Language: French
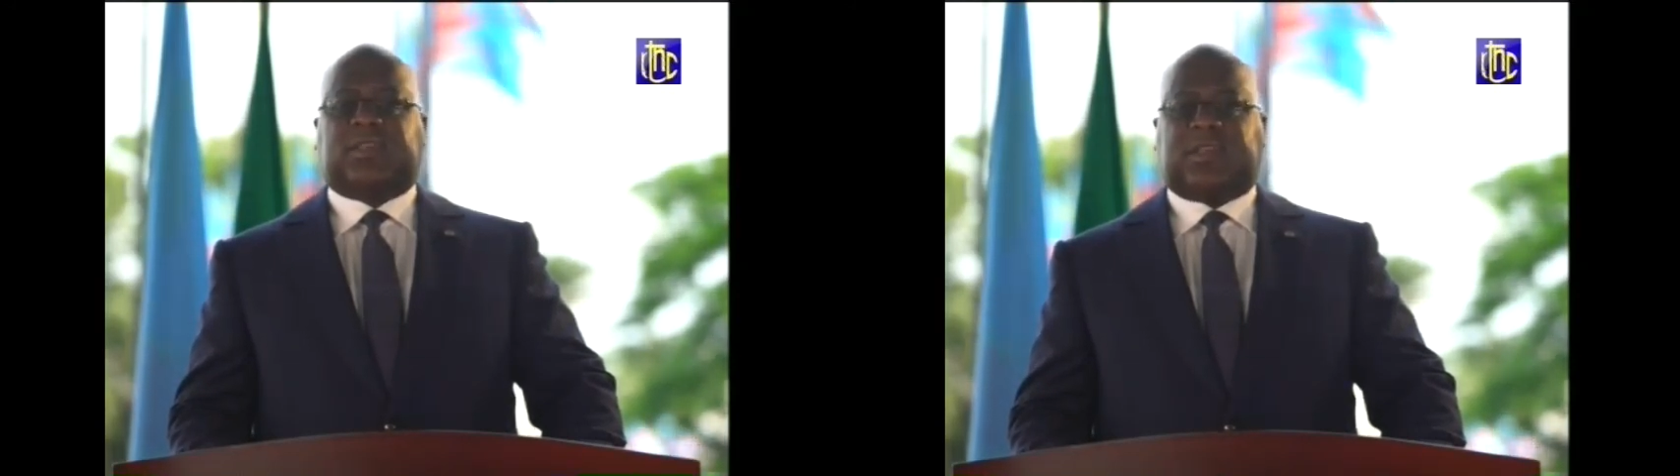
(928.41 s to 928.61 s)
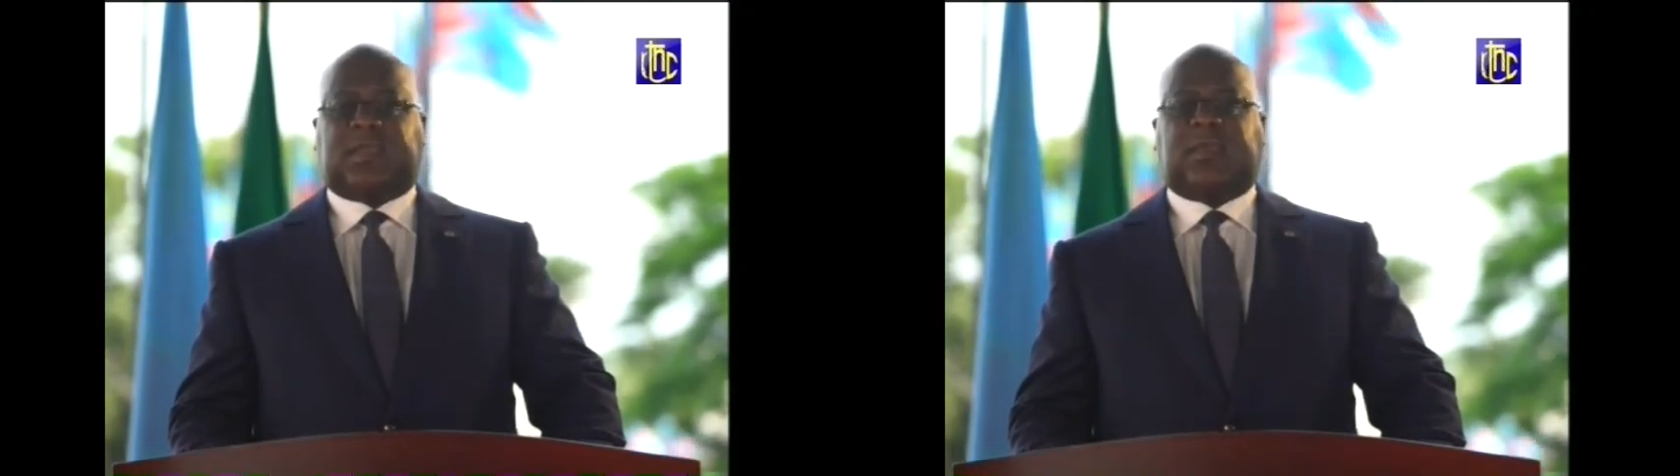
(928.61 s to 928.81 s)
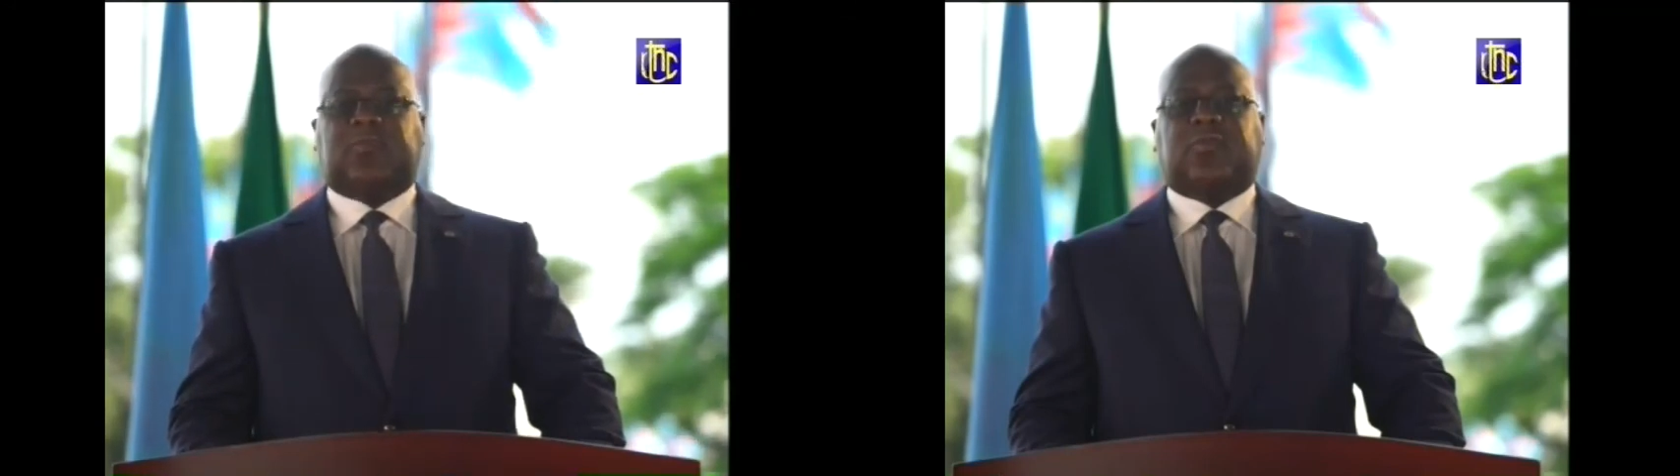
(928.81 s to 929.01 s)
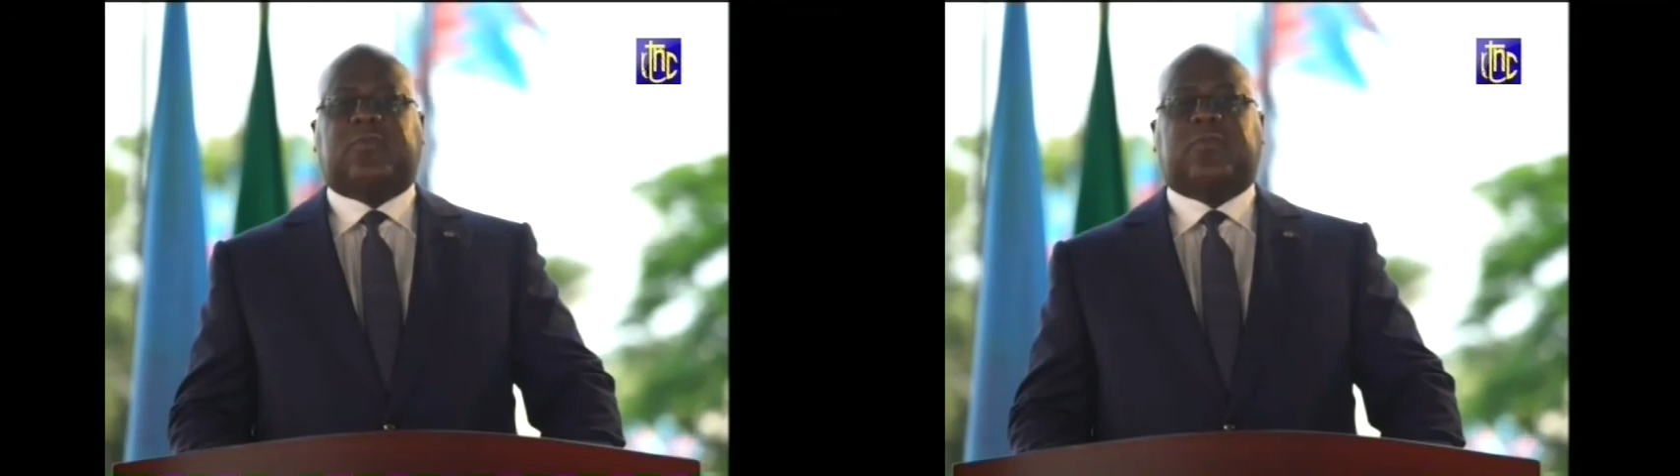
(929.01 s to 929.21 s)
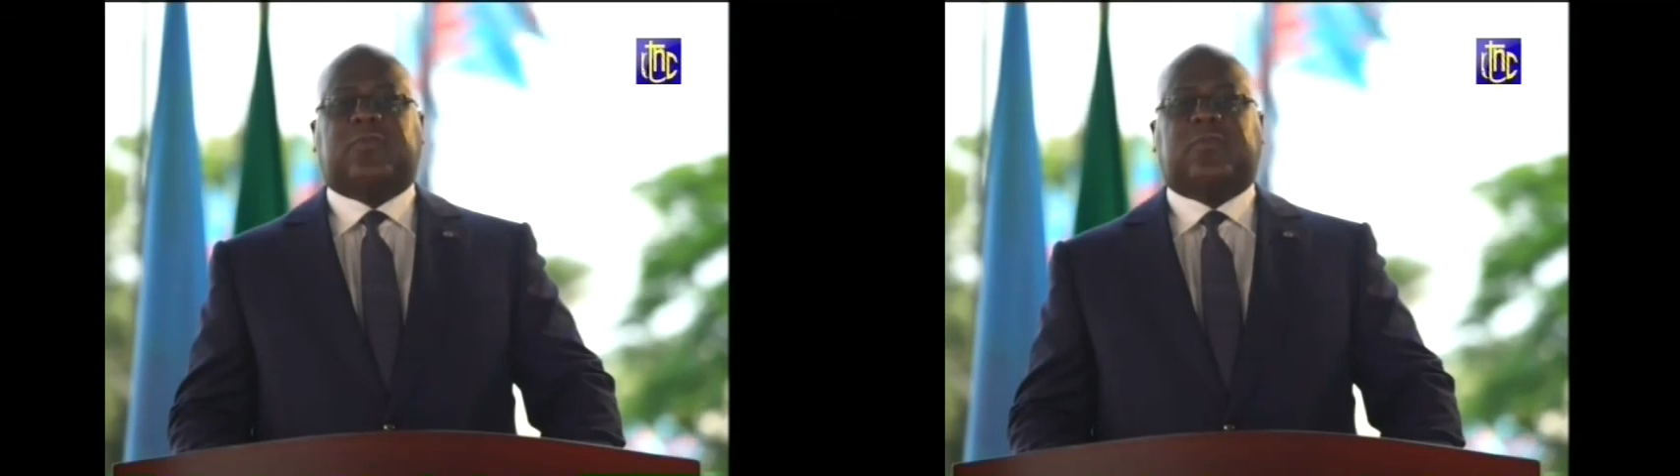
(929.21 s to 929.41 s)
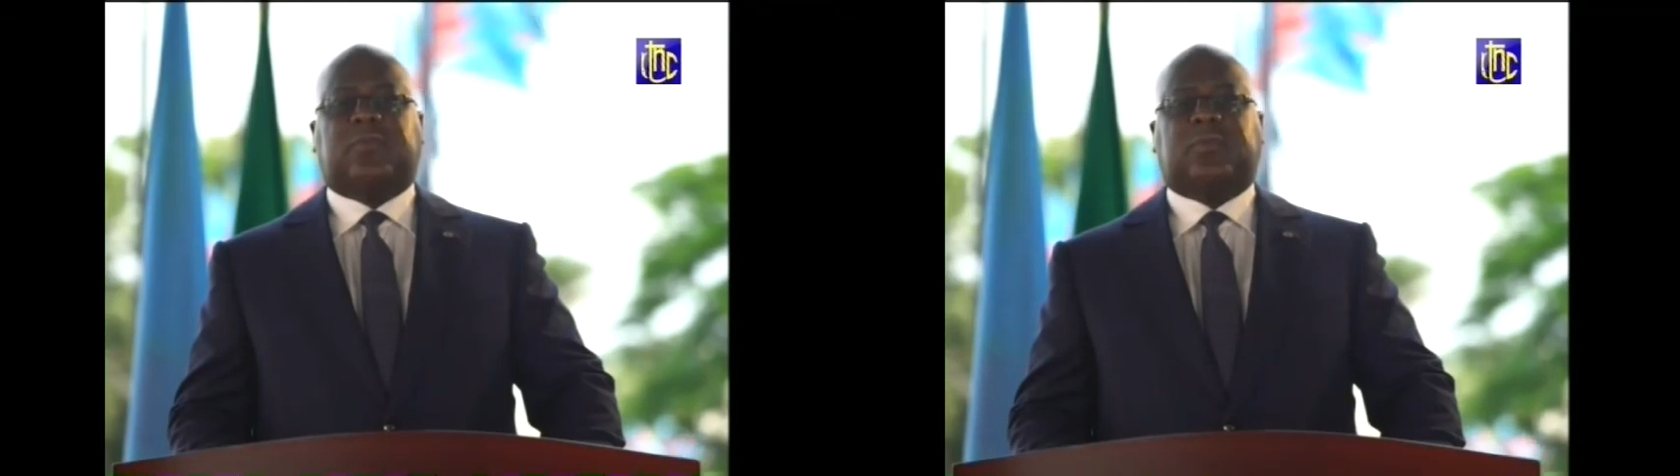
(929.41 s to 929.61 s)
à chacun de vous,